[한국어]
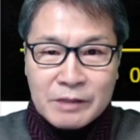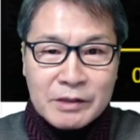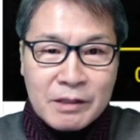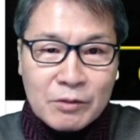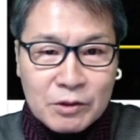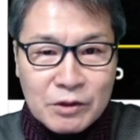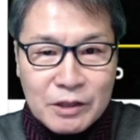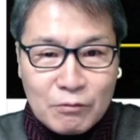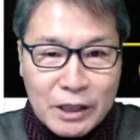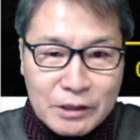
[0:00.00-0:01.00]
재밌게 볼 수
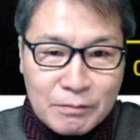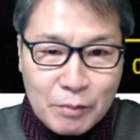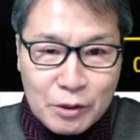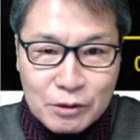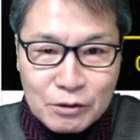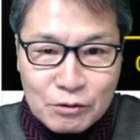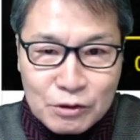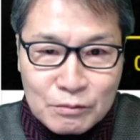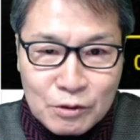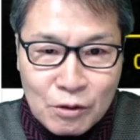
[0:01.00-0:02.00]
있는 관전 포인트
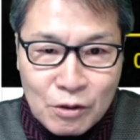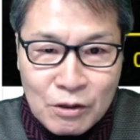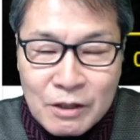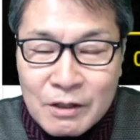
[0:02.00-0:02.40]
중심으로